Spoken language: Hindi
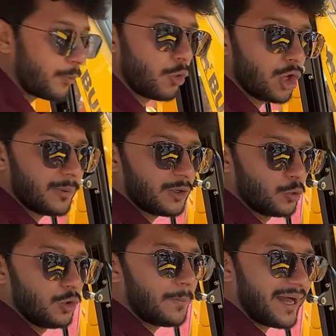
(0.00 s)
कोई भी
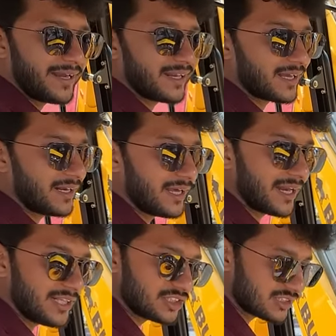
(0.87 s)
टूल पाने रखने
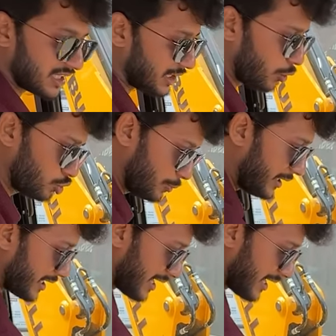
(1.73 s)
रेंचेस रखने कुछ भी रखने